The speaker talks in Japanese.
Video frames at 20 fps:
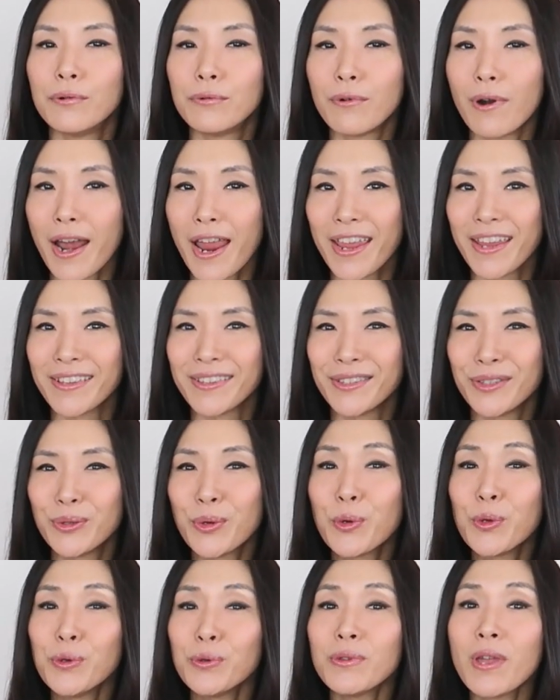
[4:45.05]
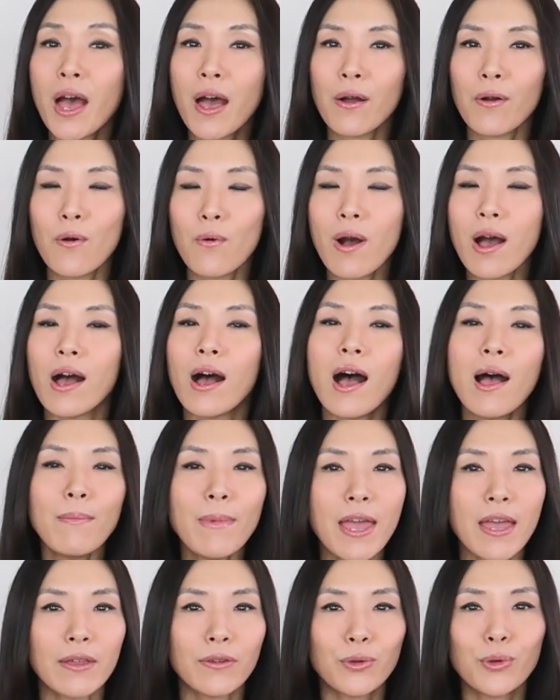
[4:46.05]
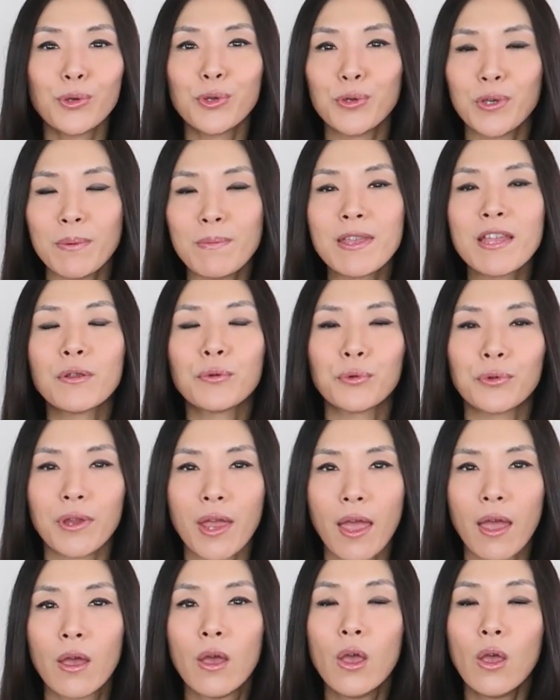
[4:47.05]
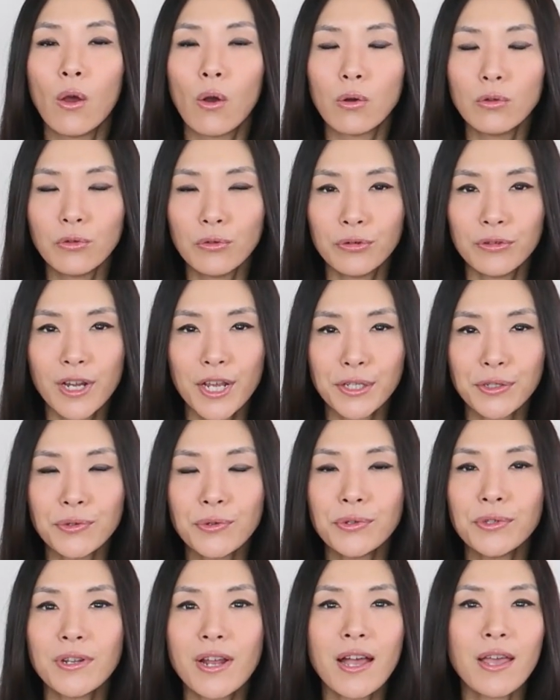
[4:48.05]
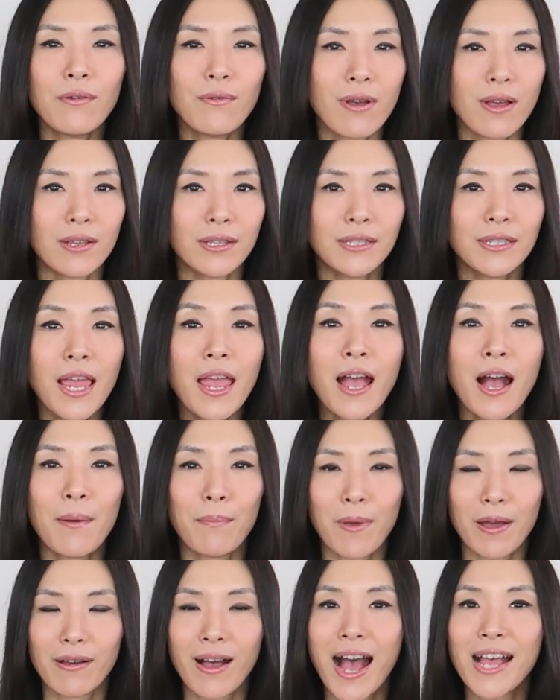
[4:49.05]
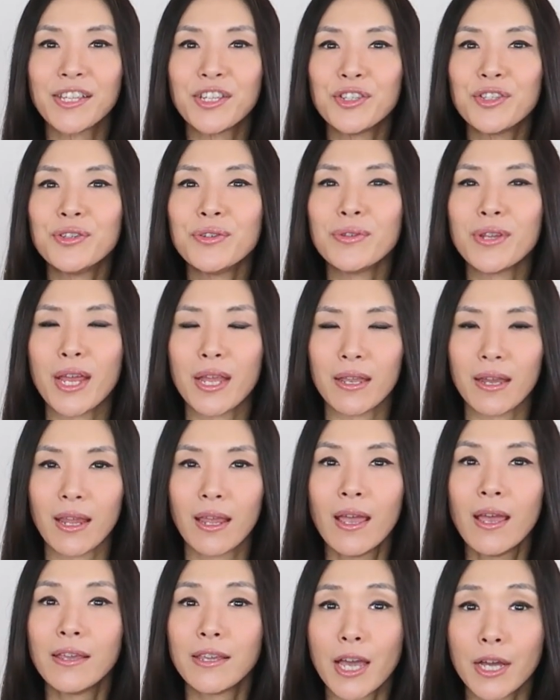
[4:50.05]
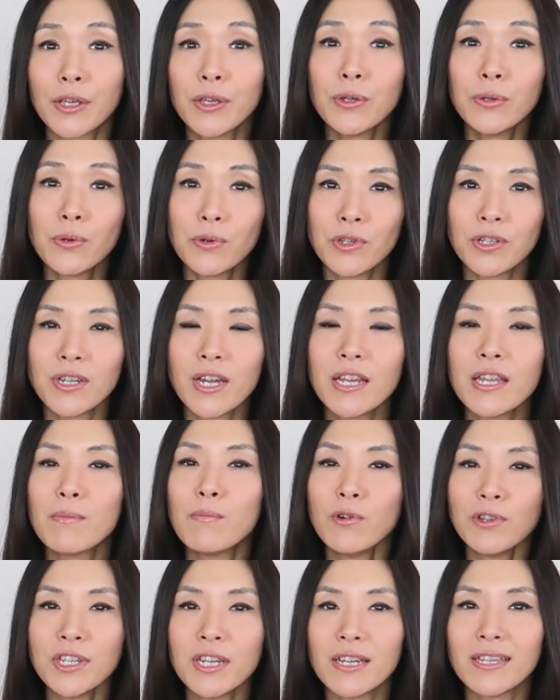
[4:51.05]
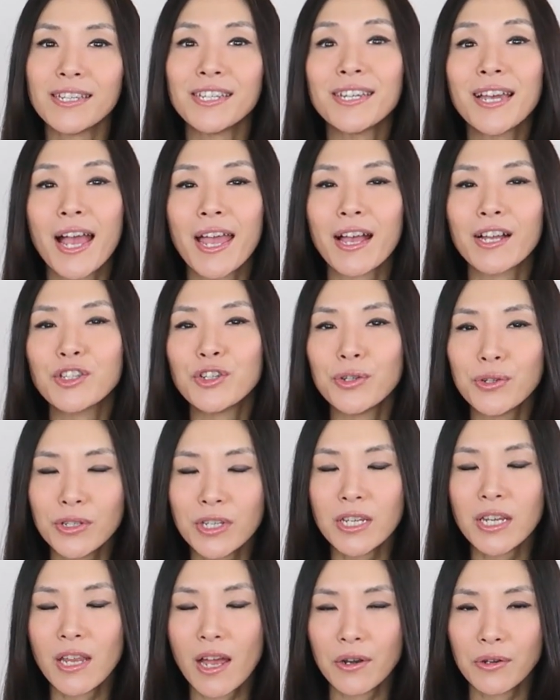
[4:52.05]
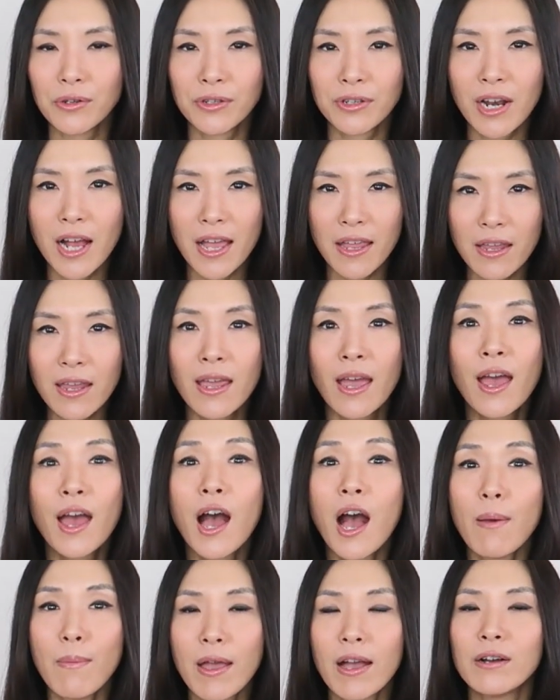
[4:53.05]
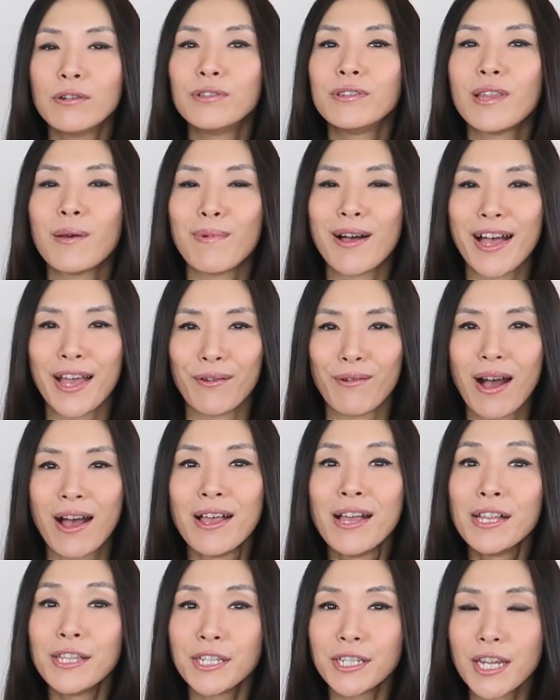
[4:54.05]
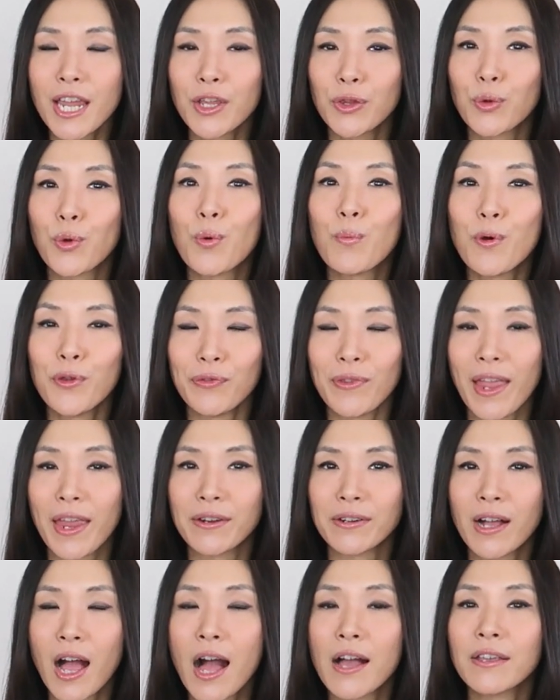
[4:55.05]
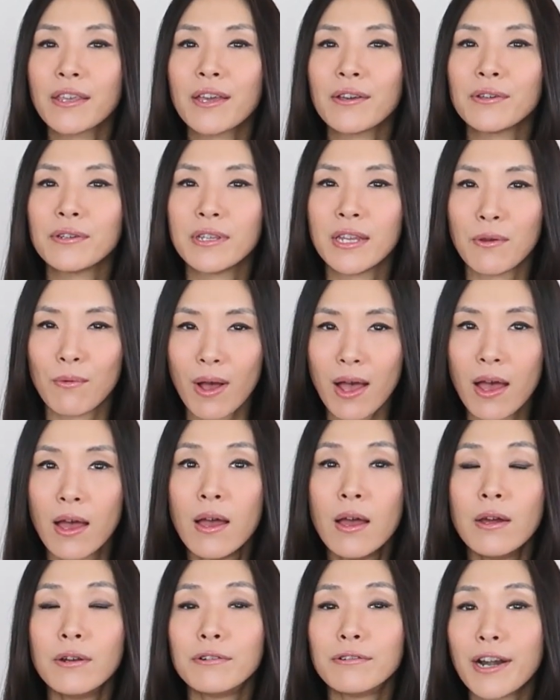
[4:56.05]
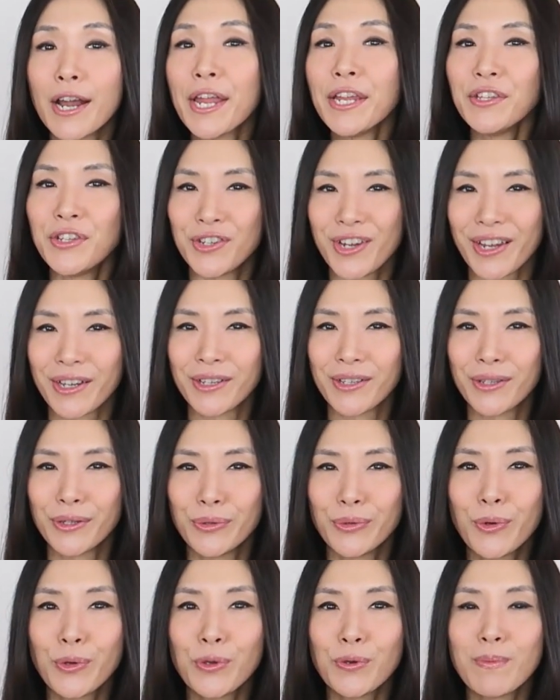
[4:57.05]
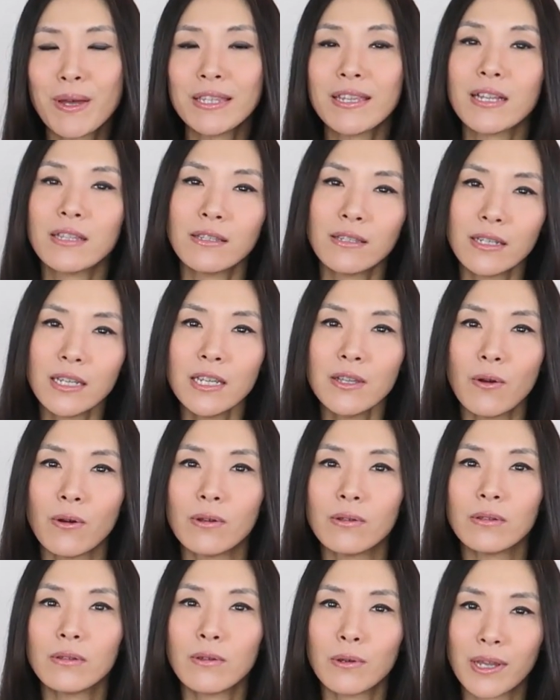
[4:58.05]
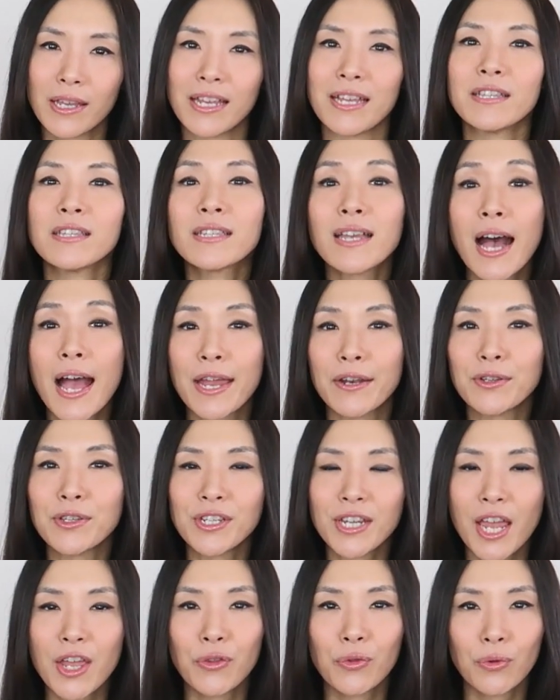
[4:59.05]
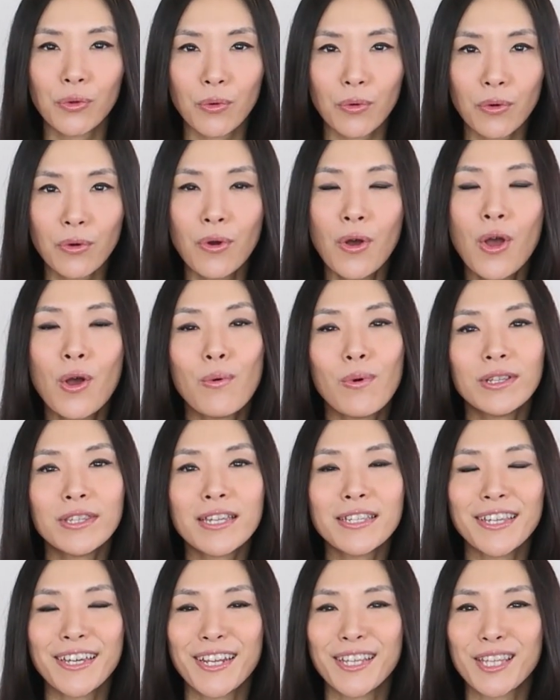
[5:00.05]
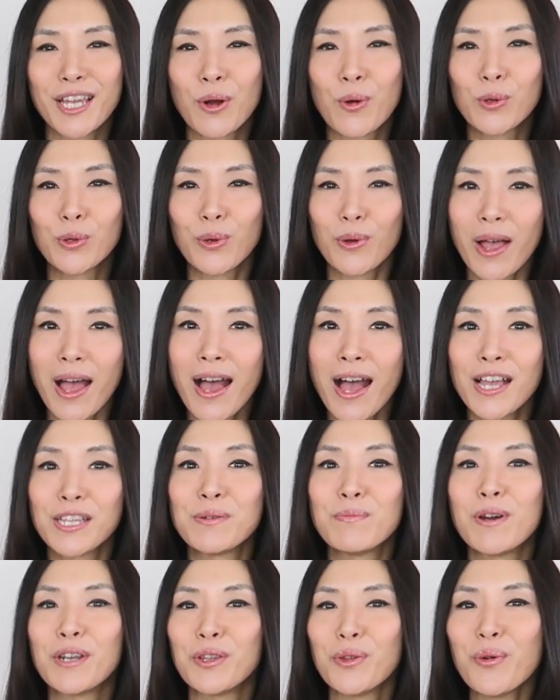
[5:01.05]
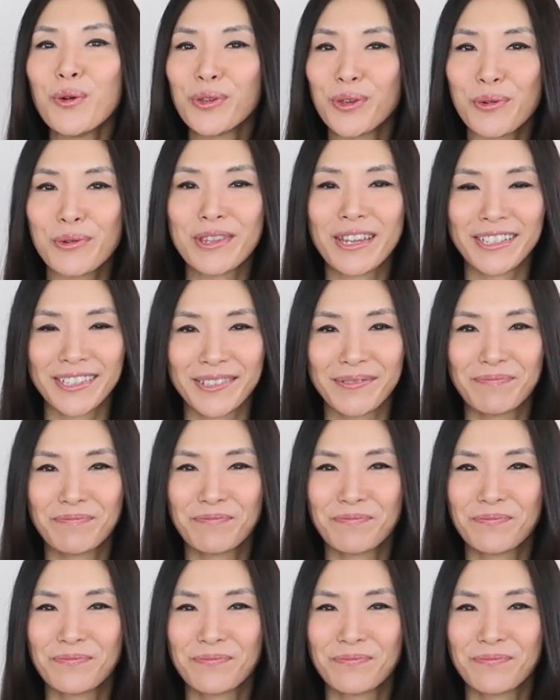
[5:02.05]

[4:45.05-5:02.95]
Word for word: rain という単語は雨という意味なのでこのフレーズの由来は1880年に野球の試合でもし試合が中止になるくらい雨が降った場合はチケットを持っている観客には Rain Check というまた次の時に使えるチケットを渡されたことが始まりのようです